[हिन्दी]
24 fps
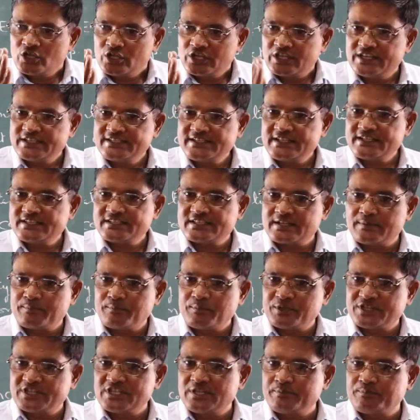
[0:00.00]
किसी
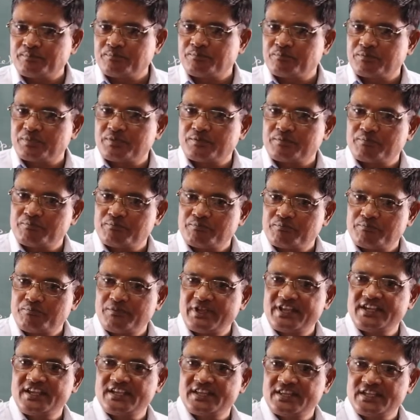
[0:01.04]
संपत्ति
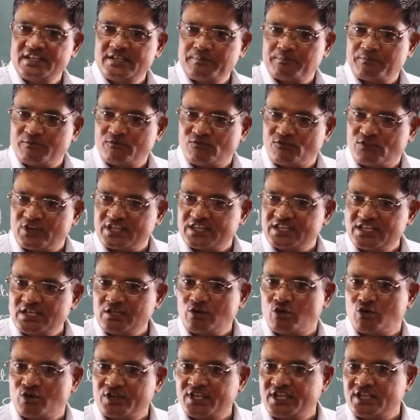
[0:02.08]
में यदि वृद्धि
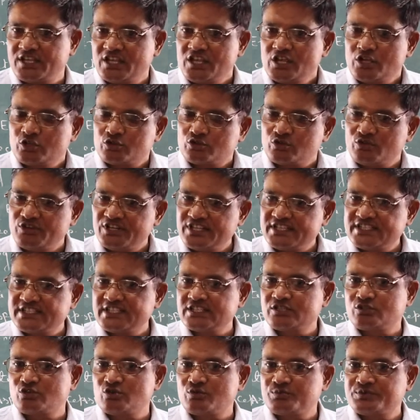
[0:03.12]
होगी तो
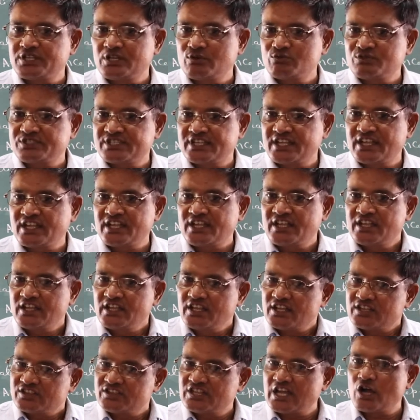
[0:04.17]
निश्चित रूप से उसके
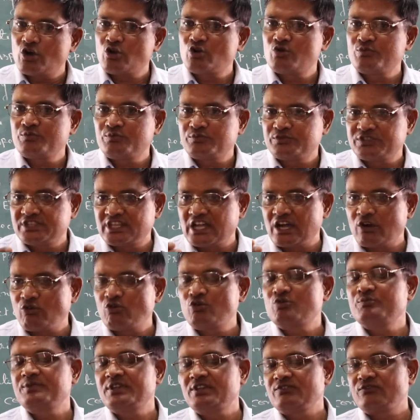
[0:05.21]
दावों
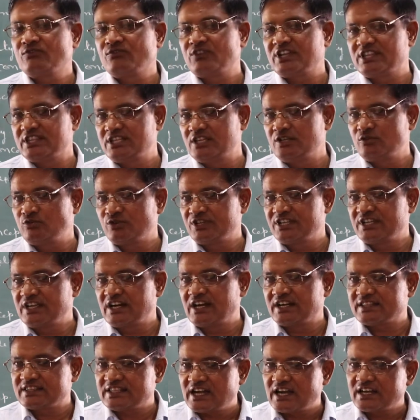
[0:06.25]
दावों में वृद्धि होगी
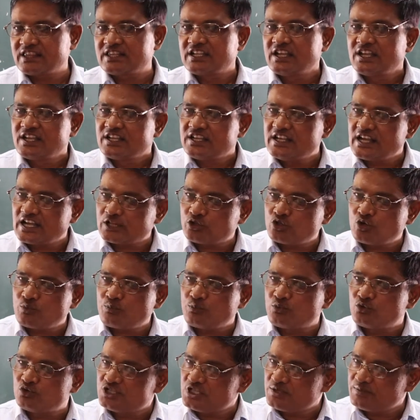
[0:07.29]
अर्थात या तो
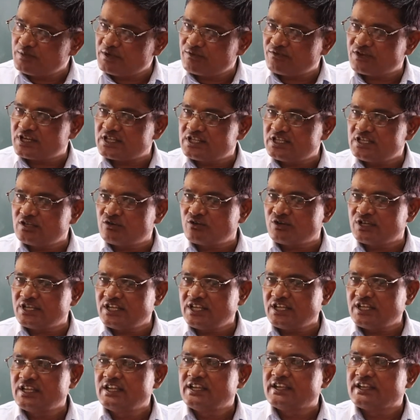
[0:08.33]
पूंजी में वृद्धि
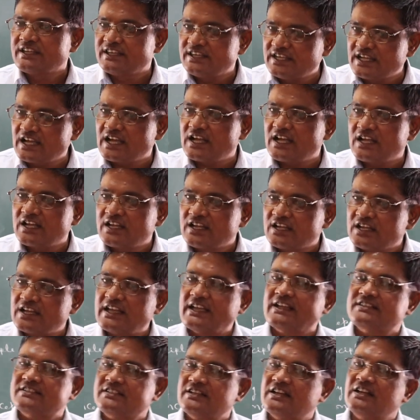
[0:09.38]
होगी या
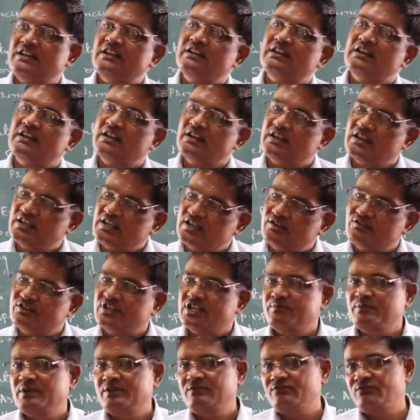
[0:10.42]
एक्सटर्नल
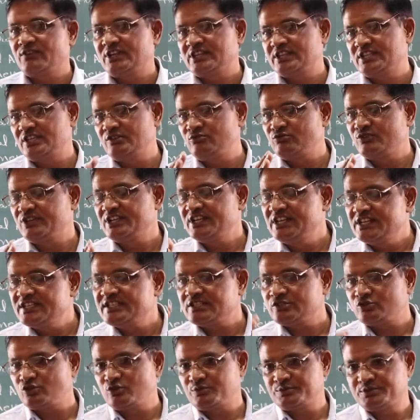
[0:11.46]
इक्विटी में वृद्धि होगी
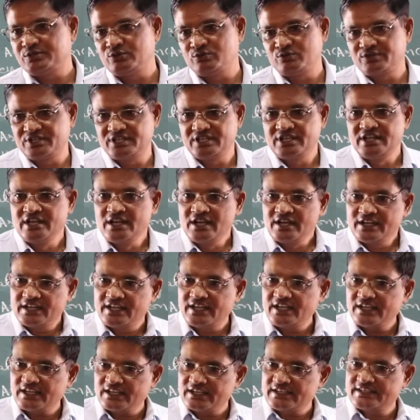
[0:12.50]
निश्चित रूप से होगी
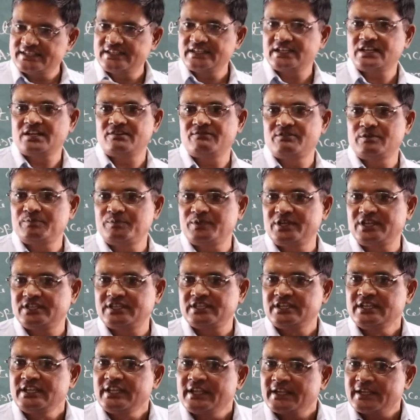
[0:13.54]
ठीक इसी का विपरीत
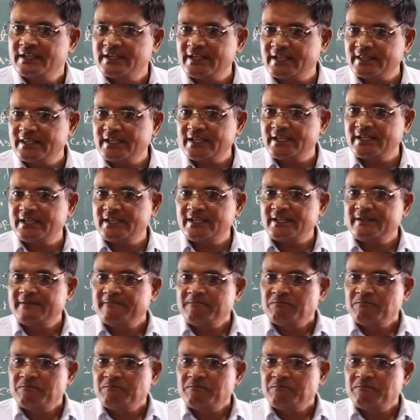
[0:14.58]
यदि